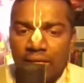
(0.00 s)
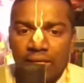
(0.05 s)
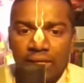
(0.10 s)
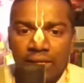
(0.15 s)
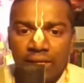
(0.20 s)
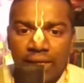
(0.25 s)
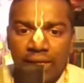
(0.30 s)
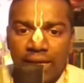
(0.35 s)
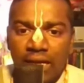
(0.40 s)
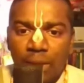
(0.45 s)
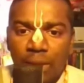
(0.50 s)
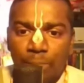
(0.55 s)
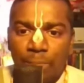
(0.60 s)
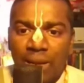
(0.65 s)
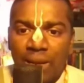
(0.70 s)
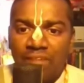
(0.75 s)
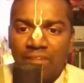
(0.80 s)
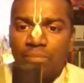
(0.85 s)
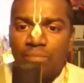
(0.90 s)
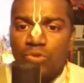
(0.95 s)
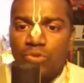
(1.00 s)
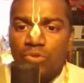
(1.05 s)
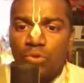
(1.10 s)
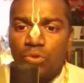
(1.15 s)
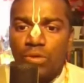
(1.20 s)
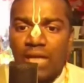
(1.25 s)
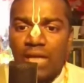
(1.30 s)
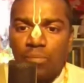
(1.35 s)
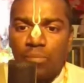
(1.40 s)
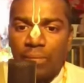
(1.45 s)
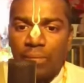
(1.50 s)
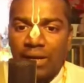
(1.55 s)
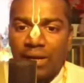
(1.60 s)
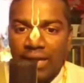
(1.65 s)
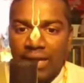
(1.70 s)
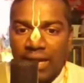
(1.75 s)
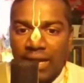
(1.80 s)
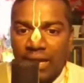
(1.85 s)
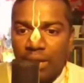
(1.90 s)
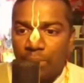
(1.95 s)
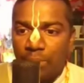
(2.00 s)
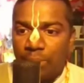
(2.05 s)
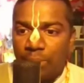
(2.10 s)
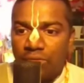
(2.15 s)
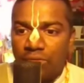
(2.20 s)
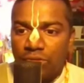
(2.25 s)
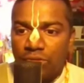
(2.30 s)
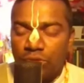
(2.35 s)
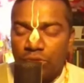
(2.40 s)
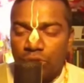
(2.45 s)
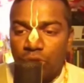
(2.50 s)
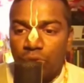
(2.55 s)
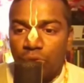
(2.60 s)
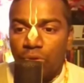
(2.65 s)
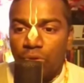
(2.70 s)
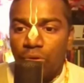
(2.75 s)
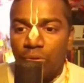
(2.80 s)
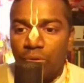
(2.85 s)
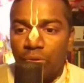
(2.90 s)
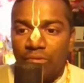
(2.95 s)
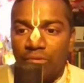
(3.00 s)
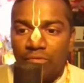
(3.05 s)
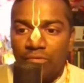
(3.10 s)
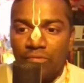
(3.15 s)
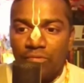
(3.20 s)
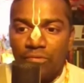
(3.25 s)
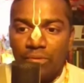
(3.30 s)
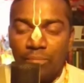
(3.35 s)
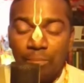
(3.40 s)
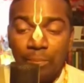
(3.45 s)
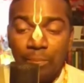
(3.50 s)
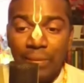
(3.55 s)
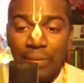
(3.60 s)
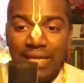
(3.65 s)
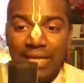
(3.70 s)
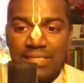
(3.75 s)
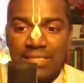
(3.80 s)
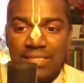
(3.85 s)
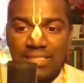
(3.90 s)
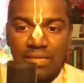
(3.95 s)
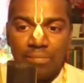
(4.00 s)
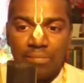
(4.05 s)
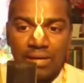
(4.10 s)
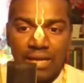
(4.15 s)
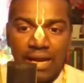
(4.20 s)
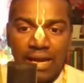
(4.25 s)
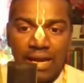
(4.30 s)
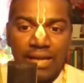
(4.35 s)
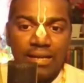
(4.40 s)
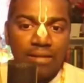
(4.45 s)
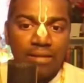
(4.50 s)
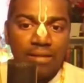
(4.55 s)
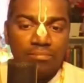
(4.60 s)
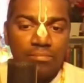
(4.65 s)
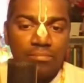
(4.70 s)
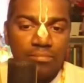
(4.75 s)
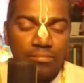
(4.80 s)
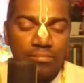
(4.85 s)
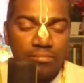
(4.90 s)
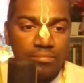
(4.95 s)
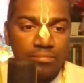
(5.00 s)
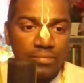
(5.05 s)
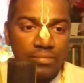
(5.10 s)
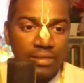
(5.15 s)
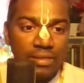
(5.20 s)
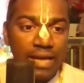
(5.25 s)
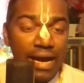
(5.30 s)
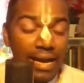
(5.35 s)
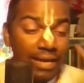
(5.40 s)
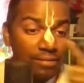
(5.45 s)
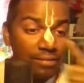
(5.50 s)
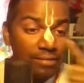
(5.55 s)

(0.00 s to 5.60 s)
ఇక్కడ ప్లవంసు కల్పం అంటే భగవంతుడు బ్రీజెస్ అనమాట ఆయన గాలి